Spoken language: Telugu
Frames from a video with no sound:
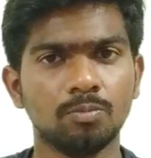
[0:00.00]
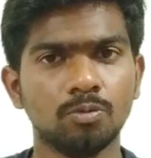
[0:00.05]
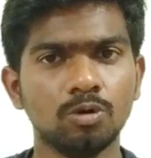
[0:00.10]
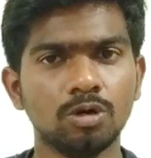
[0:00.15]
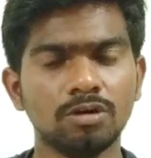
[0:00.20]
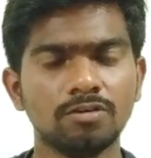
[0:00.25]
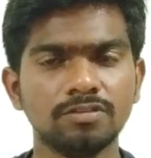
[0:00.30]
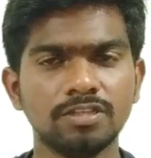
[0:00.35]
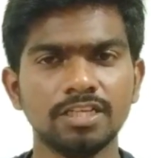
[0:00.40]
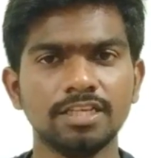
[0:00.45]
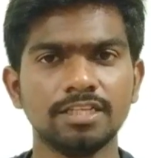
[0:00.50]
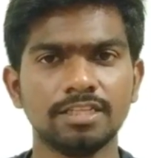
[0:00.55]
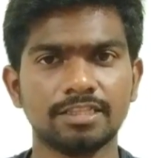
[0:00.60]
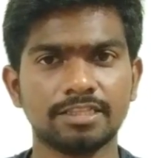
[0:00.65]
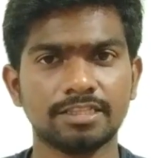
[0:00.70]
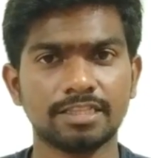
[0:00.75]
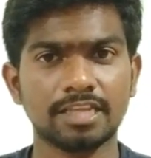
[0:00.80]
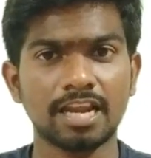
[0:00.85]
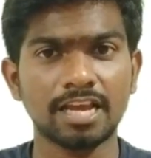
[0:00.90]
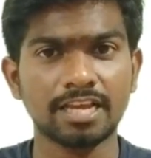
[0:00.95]
ఇక మూడవది
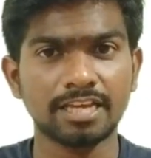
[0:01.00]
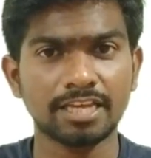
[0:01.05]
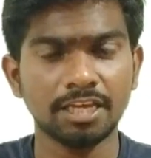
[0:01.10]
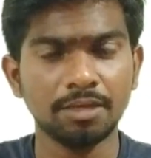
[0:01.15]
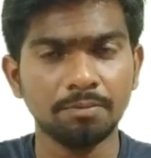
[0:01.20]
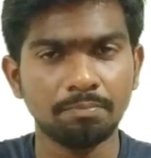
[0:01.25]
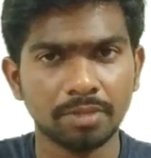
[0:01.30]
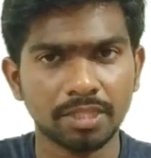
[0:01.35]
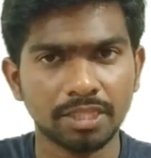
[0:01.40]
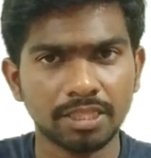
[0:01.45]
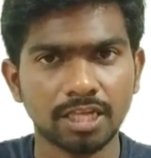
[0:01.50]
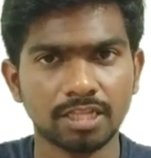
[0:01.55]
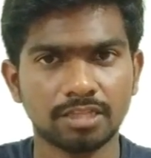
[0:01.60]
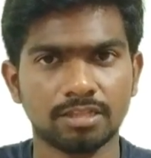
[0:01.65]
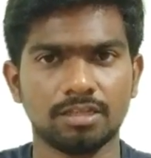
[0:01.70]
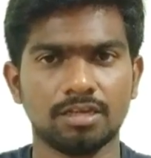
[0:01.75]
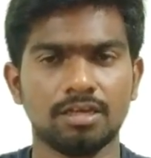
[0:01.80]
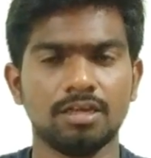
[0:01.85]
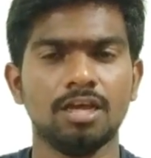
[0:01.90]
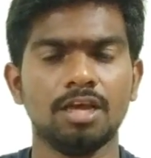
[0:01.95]
తలాక్ ఈ
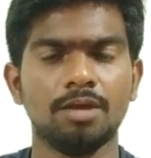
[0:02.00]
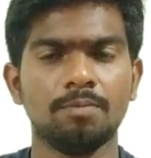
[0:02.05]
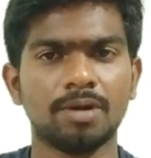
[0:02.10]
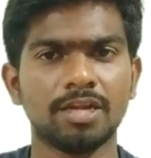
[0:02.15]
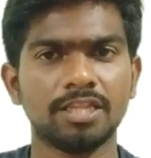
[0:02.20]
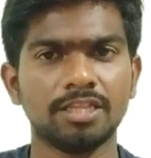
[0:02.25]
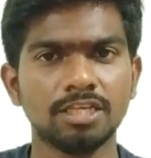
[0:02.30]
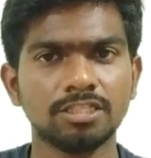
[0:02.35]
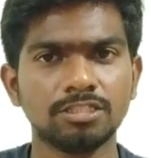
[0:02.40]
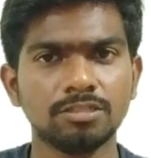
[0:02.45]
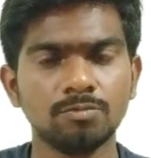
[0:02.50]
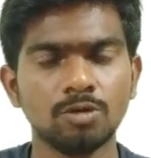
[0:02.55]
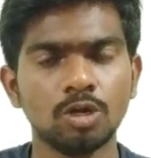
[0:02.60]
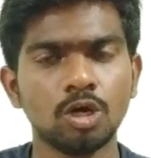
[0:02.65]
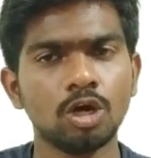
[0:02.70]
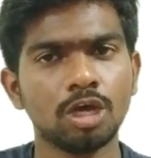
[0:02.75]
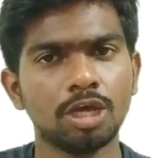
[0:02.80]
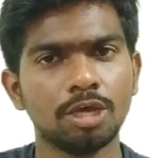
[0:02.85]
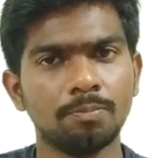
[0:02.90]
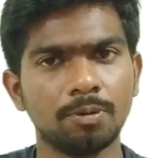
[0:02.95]
బిద్దత్ మన
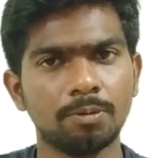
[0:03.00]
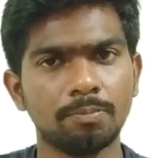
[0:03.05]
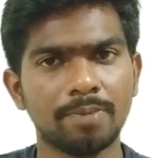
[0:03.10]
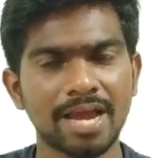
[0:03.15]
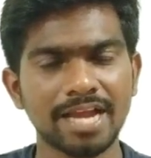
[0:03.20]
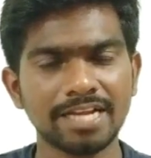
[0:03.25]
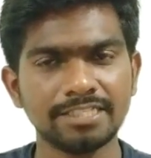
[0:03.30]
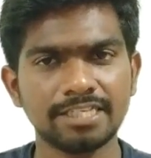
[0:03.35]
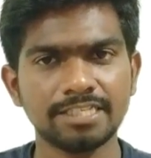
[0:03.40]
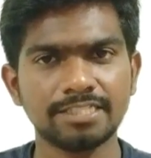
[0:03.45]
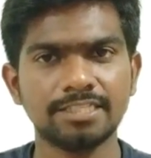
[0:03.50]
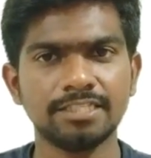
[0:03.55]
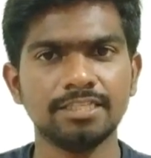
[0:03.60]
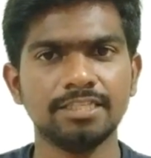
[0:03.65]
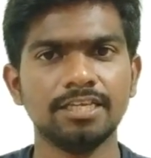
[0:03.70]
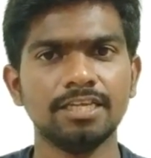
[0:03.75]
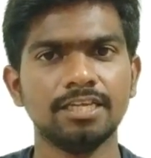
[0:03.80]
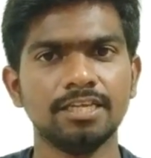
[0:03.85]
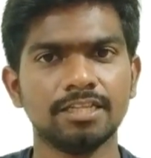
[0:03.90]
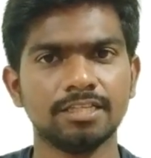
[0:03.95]
దేశంలో ఇప్పుడు బ్యాన్
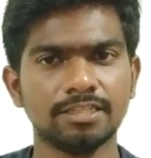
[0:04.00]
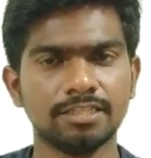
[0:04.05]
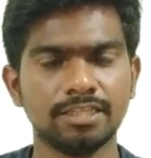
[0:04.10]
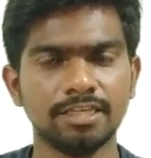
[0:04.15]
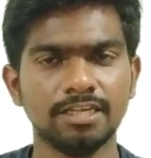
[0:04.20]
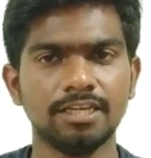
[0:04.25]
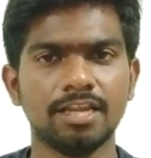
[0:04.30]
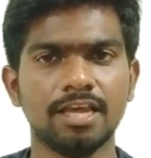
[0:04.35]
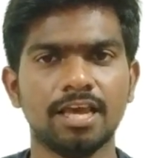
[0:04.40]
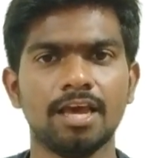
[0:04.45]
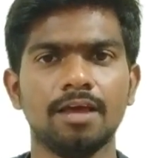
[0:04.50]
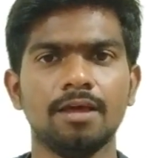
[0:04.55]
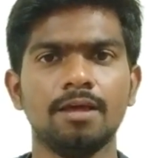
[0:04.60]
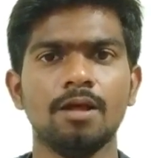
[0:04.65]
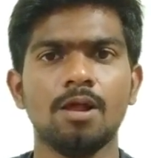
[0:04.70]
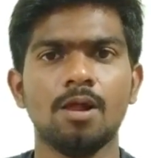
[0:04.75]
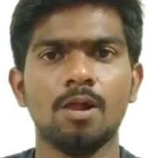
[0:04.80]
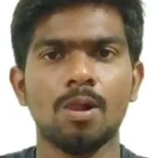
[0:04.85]
చేసింది దీన్నే